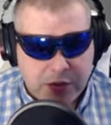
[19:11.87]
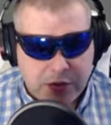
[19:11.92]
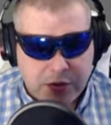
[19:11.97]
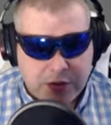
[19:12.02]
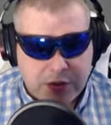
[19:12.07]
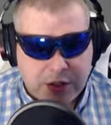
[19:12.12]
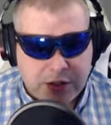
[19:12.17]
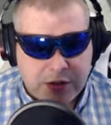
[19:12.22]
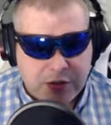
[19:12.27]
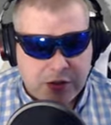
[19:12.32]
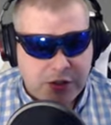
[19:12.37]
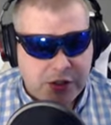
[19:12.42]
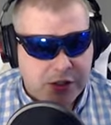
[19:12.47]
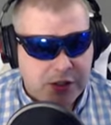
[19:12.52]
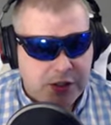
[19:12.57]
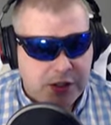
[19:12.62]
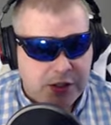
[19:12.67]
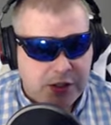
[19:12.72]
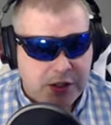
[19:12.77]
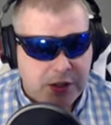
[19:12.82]
No tak
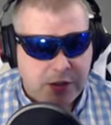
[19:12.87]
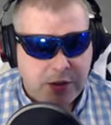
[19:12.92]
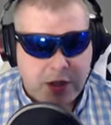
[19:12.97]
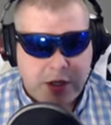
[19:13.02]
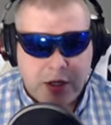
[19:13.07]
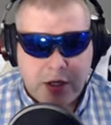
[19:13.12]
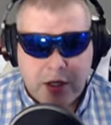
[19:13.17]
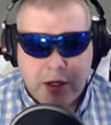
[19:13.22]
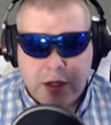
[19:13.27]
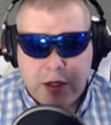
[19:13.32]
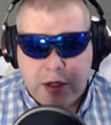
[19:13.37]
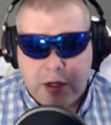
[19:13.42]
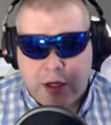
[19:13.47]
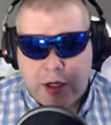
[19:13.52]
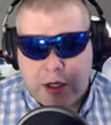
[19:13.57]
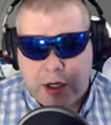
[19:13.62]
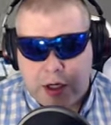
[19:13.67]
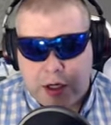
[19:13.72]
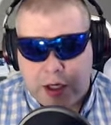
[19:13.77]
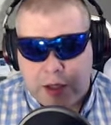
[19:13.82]
troszeczkę na...
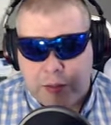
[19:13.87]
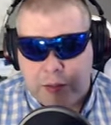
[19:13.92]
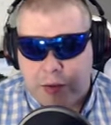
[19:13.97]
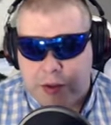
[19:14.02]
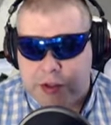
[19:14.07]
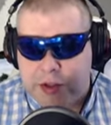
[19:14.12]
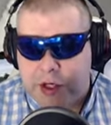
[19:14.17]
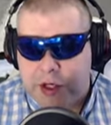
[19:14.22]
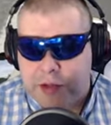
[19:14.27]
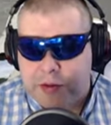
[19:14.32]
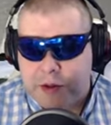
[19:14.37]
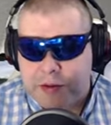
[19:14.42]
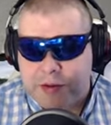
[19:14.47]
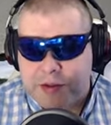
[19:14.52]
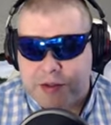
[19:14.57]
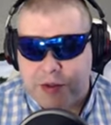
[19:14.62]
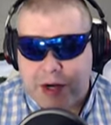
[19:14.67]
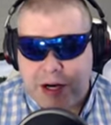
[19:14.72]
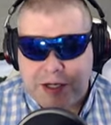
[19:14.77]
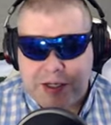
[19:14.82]
E, poszedłem,
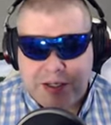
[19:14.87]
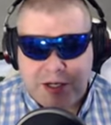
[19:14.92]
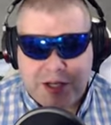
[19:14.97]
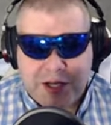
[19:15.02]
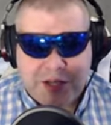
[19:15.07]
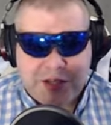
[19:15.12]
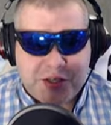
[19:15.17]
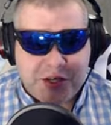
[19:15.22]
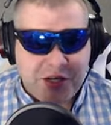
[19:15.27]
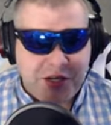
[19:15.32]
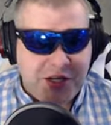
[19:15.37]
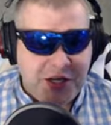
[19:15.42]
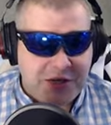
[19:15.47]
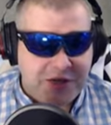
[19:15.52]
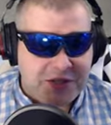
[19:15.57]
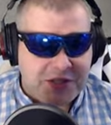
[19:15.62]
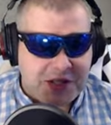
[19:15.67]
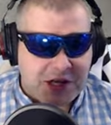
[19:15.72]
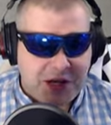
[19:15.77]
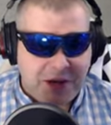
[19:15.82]
słuchajcie, na
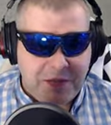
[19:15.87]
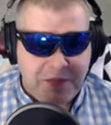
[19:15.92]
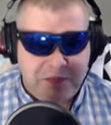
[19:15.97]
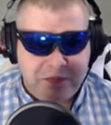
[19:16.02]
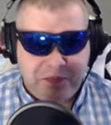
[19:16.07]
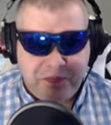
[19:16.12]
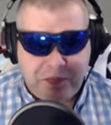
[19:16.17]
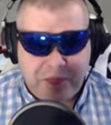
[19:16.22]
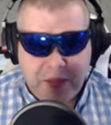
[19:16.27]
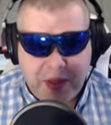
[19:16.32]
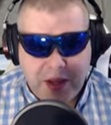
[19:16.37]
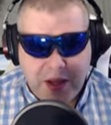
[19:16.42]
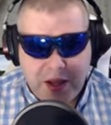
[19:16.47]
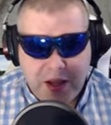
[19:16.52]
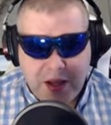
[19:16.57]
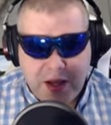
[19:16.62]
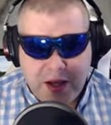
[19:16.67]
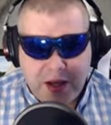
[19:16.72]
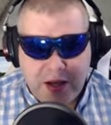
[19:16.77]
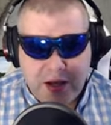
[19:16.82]
szczęśliwca
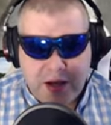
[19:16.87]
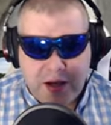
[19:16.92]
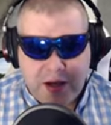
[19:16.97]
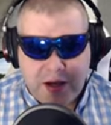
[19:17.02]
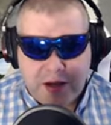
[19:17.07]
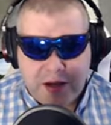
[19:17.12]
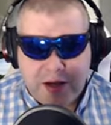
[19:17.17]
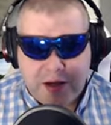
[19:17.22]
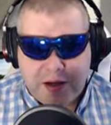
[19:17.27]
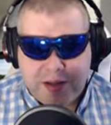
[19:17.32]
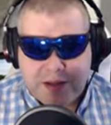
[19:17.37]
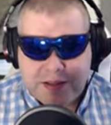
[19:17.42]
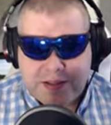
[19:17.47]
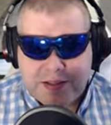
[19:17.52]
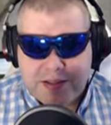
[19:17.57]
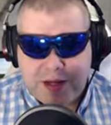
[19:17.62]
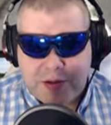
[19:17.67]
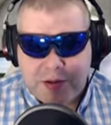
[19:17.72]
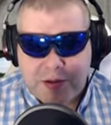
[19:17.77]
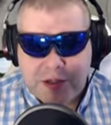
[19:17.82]
e, z
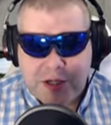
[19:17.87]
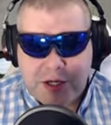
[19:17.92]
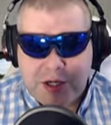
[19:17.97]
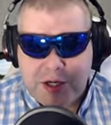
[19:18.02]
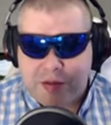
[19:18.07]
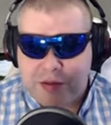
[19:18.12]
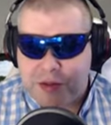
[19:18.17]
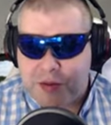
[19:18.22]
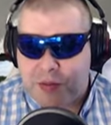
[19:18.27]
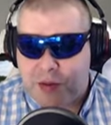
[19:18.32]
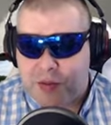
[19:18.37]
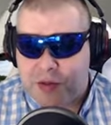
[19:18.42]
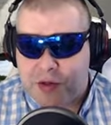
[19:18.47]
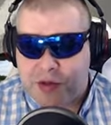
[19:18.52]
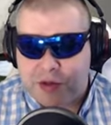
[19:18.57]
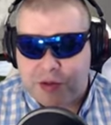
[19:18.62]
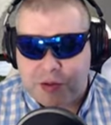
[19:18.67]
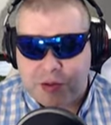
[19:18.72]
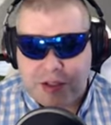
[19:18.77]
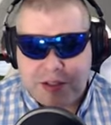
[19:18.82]
założeniem, że po
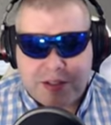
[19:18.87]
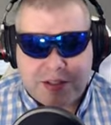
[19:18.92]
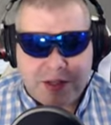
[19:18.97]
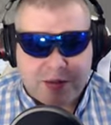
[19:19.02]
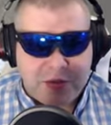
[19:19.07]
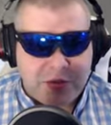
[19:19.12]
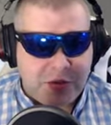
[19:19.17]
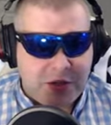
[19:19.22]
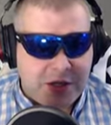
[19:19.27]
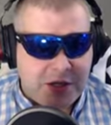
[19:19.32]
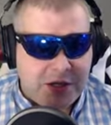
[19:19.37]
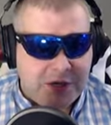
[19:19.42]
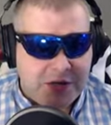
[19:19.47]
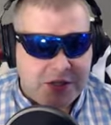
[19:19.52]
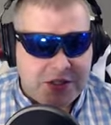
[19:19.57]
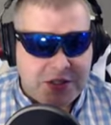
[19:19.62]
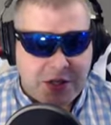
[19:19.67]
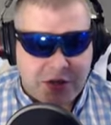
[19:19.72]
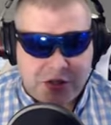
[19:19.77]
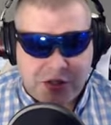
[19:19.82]
prostu nic nam tutaj nie
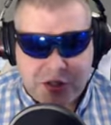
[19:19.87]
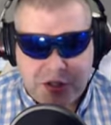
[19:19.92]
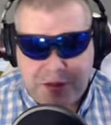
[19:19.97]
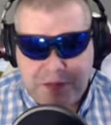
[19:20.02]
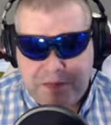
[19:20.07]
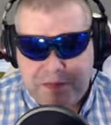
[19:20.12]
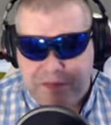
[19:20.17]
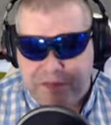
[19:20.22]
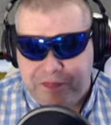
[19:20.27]
wyskoczy.